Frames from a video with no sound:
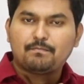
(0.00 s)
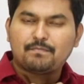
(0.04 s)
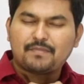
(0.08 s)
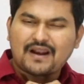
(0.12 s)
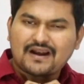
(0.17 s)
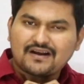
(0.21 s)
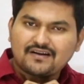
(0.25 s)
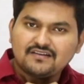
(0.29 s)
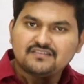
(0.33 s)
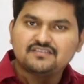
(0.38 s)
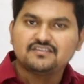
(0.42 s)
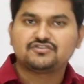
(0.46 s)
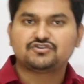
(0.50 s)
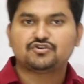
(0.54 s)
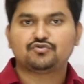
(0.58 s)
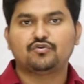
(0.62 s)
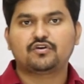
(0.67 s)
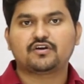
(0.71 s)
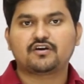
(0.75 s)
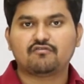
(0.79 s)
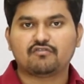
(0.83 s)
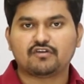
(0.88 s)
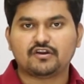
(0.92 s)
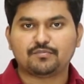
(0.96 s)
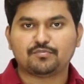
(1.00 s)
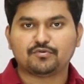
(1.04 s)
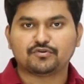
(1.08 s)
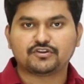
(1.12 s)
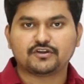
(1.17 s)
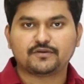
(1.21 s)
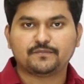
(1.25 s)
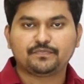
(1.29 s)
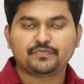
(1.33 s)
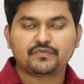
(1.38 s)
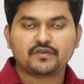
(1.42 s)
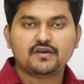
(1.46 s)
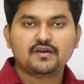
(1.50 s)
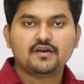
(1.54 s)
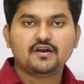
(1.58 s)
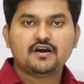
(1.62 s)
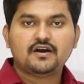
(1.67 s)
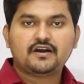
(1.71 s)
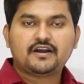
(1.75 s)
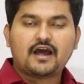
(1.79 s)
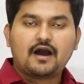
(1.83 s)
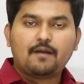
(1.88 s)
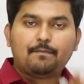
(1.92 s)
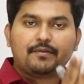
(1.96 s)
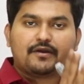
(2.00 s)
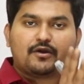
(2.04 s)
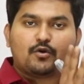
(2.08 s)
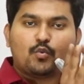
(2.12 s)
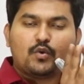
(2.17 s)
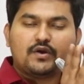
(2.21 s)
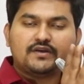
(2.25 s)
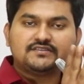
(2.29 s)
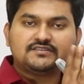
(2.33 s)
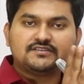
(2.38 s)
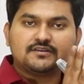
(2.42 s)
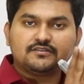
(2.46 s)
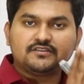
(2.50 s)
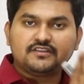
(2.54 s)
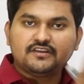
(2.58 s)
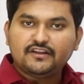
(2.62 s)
ప్రాక్టీస్ సెషన్ కూడా కవర్ అయిపోతాయి టాపిక్ వైజ్